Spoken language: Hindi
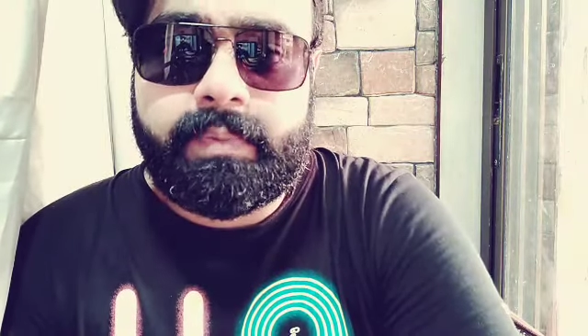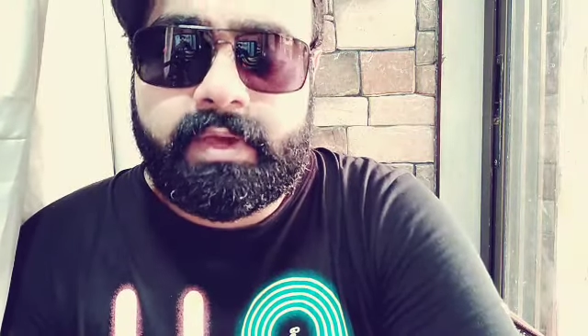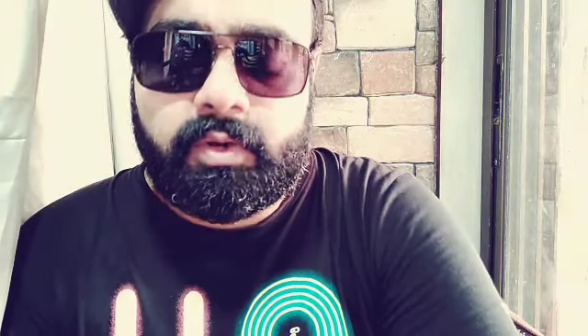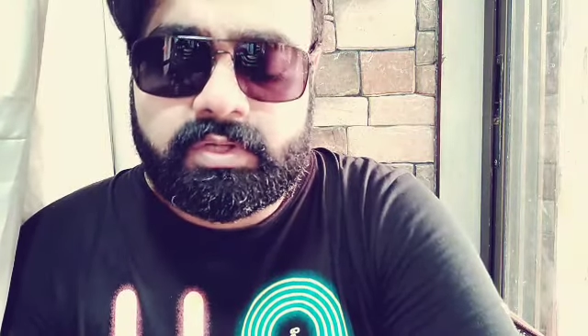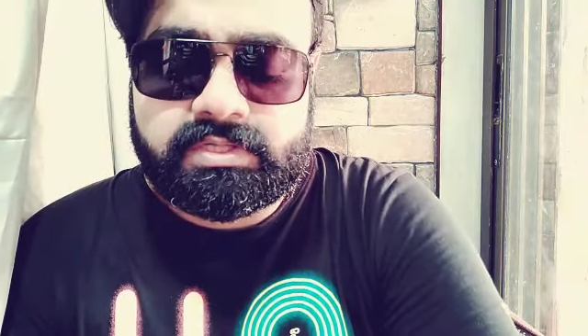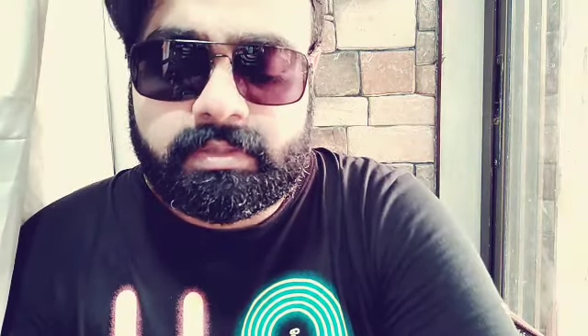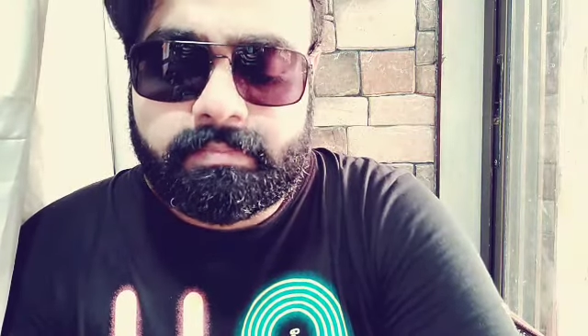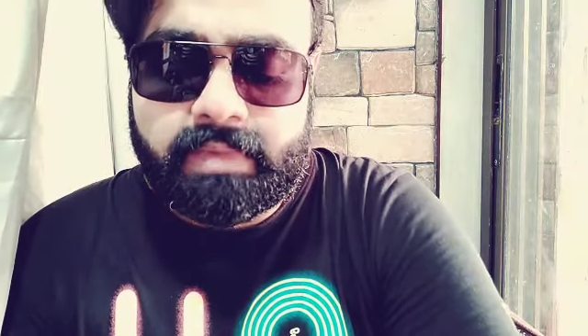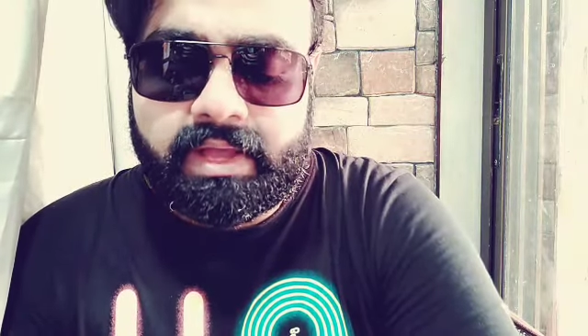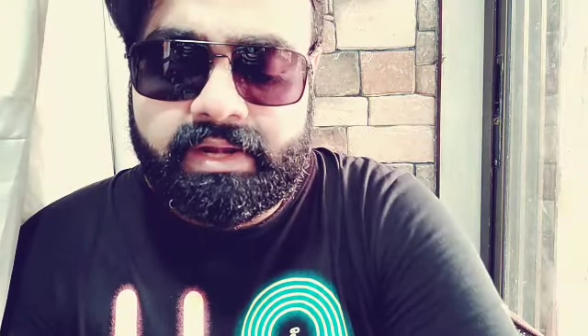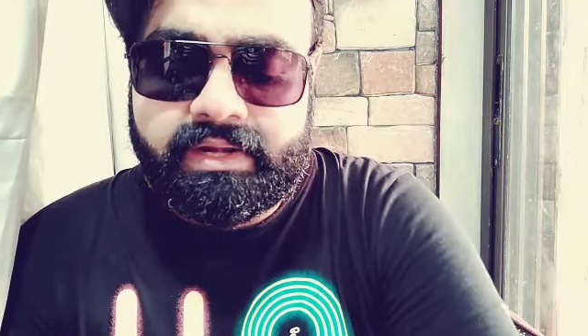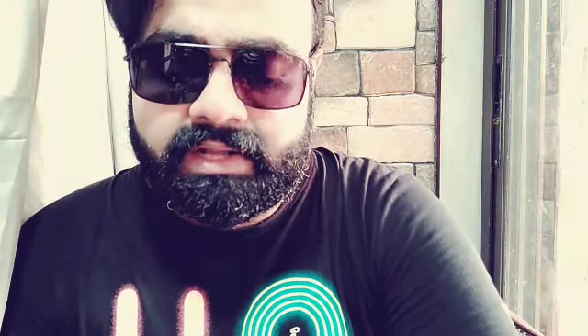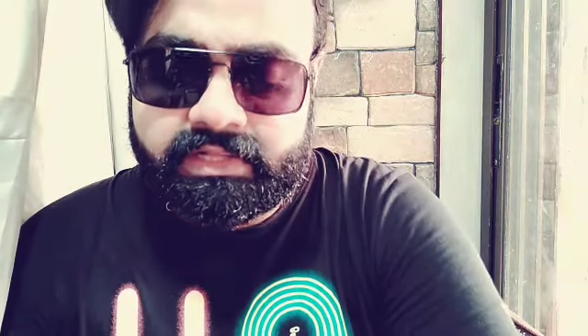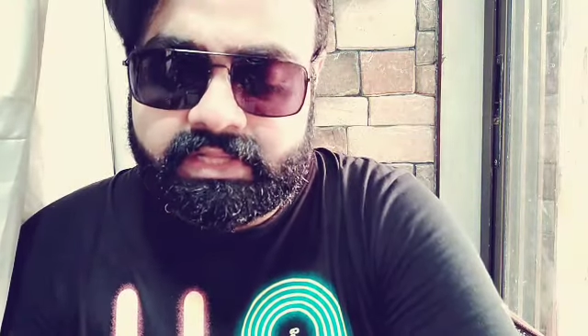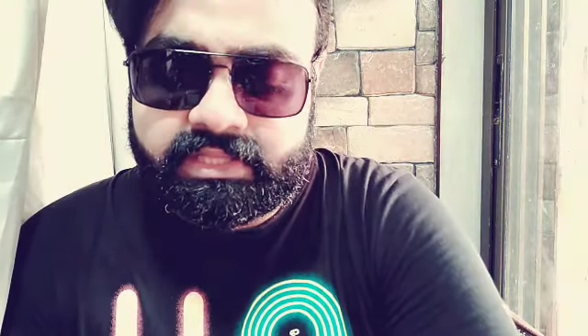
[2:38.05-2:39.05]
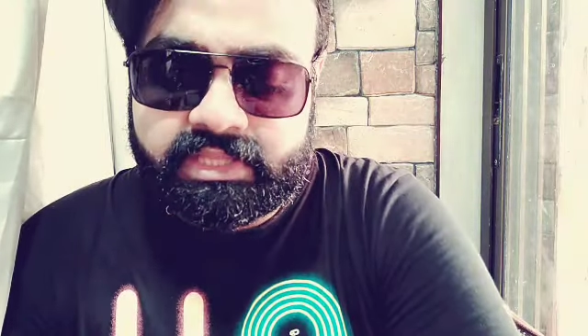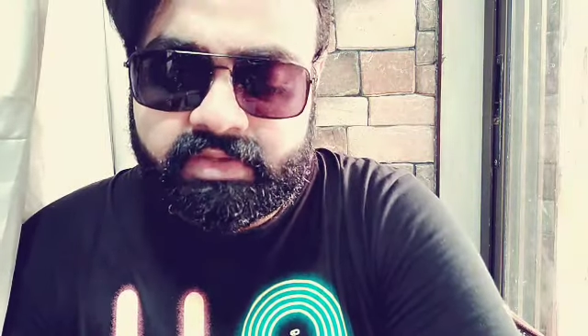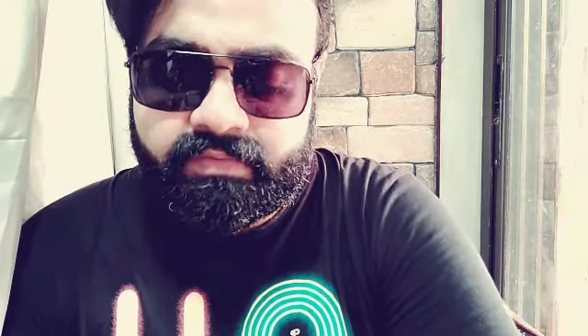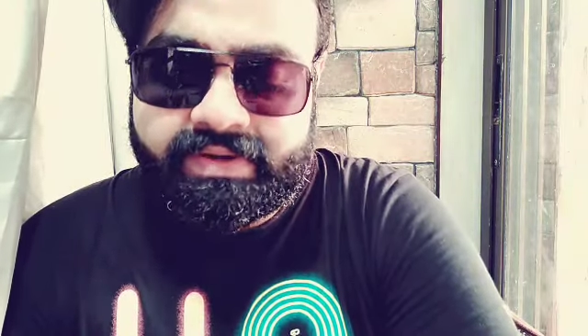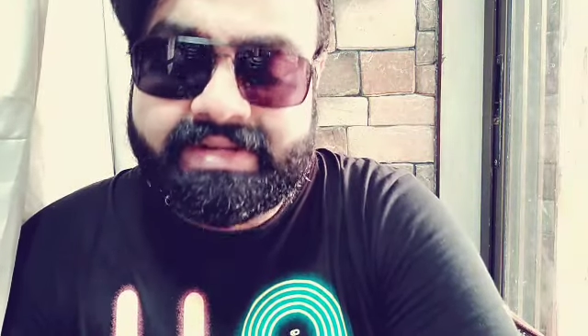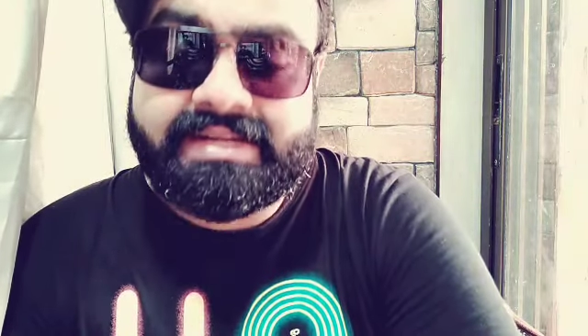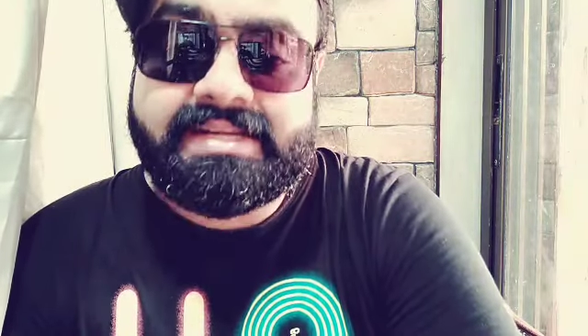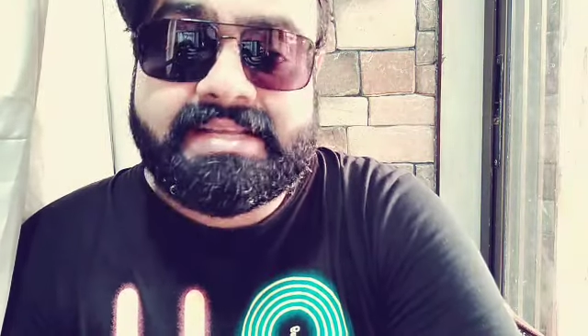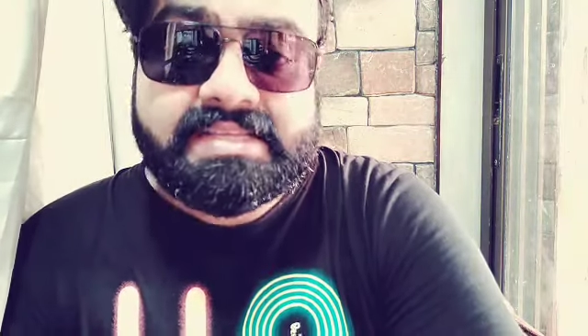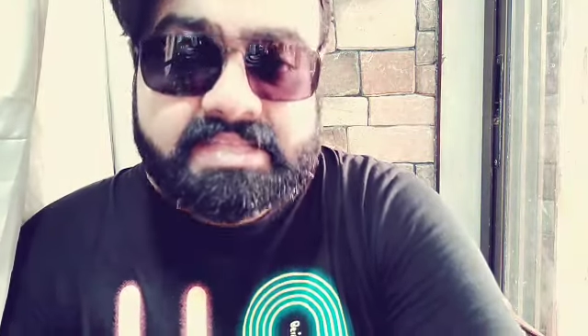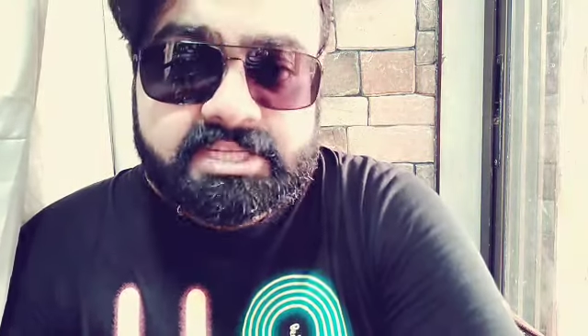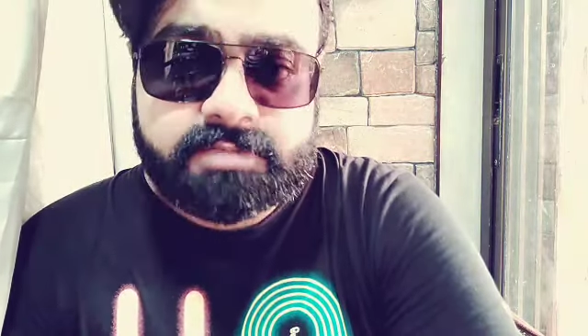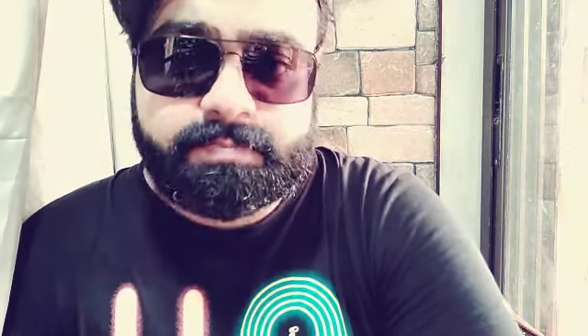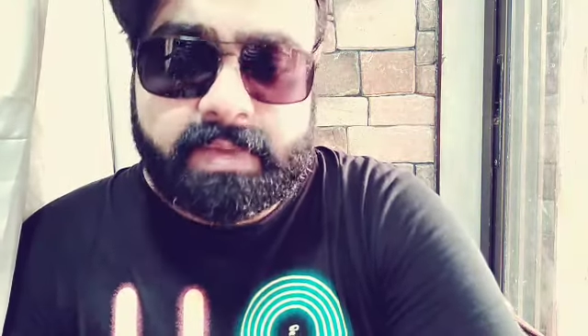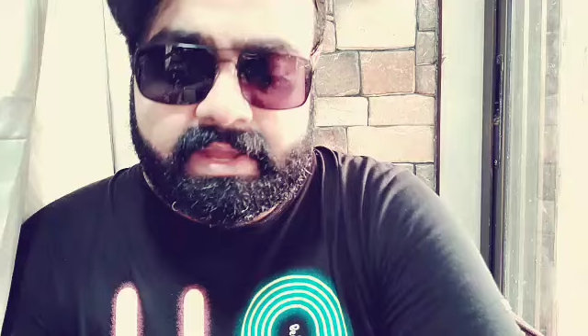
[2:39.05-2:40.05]
पे लोग सम्मान न देते हुए
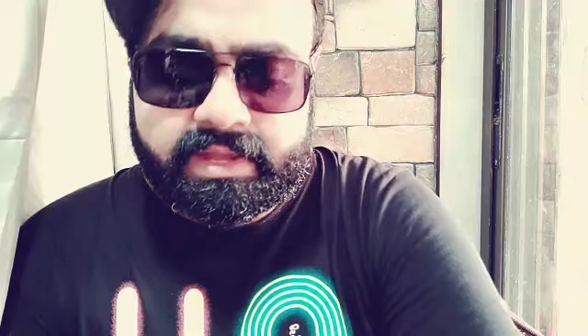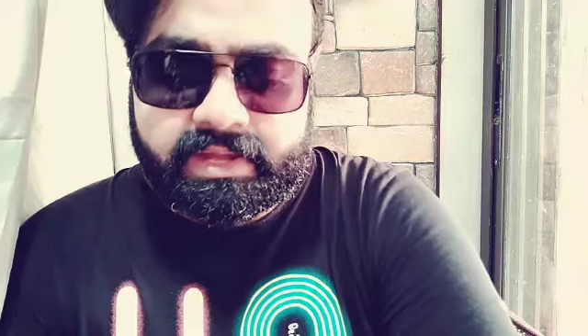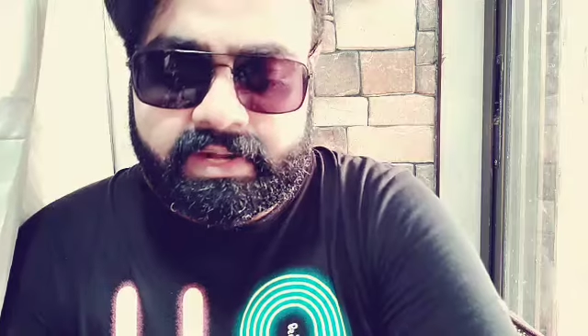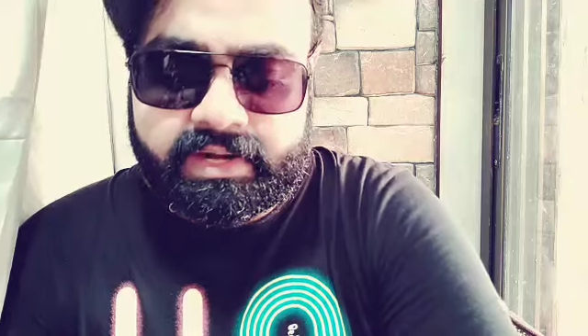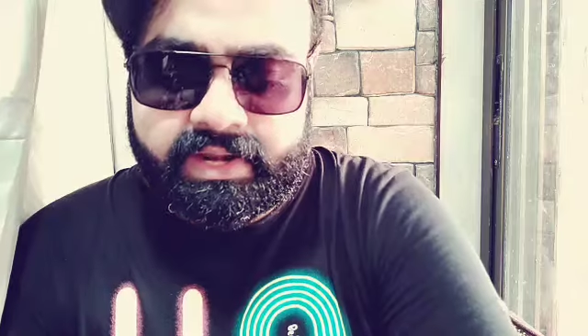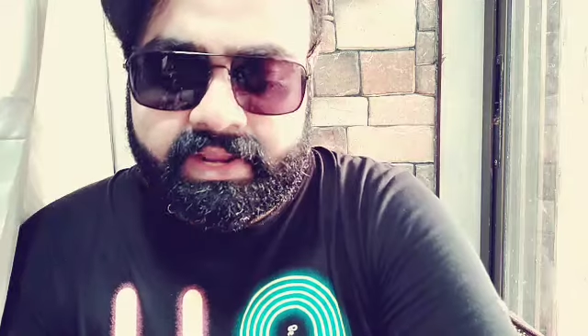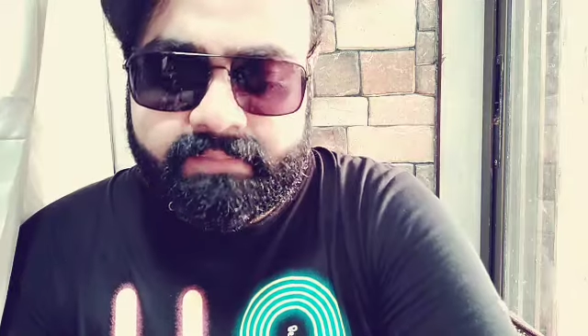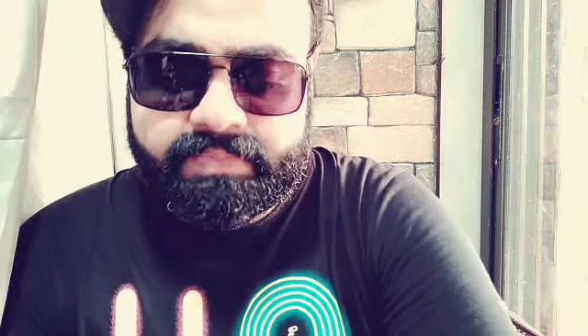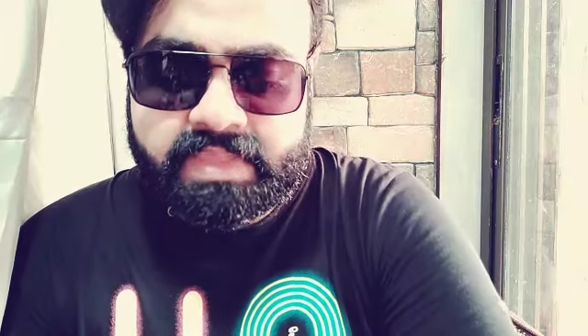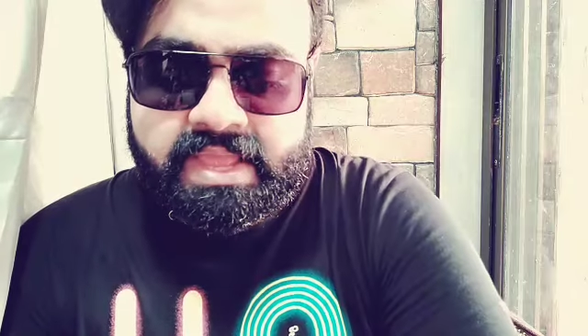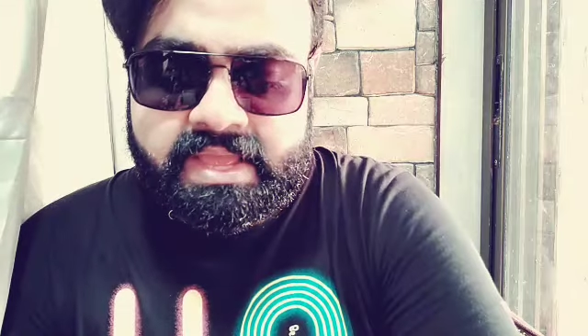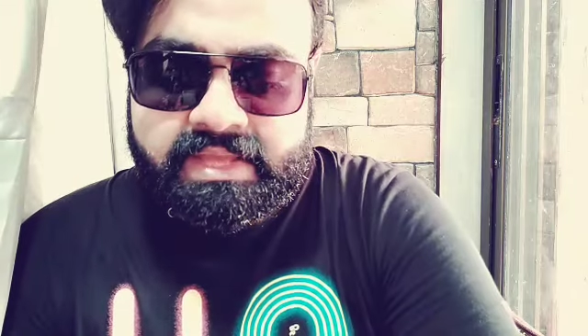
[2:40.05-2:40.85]
डिसरिस्पेक्ट कर रहे हैं